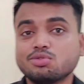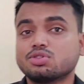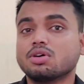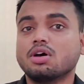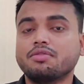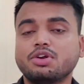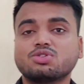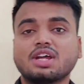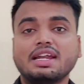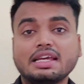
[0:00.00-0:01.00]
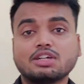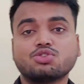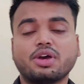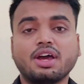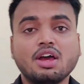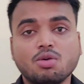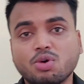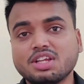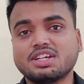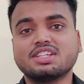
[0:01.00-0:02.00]
उस वीडियोस का लिंक जो है वो
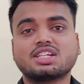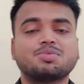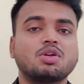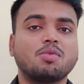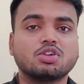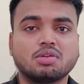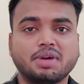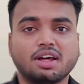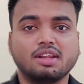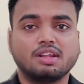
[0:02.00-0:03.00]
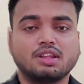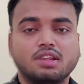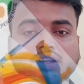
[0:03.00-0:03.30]
नीचे डिस्क्रिप्शन बॉक्स में डाल देता